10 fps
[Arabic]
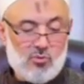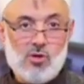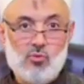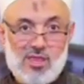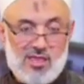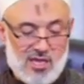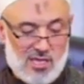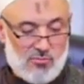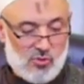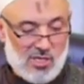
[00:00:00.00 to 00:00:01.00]
وهو
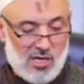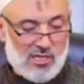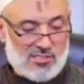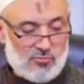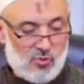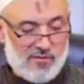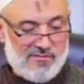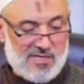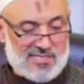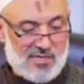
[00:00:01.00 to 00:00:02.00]
ذاهب إلى تبوك في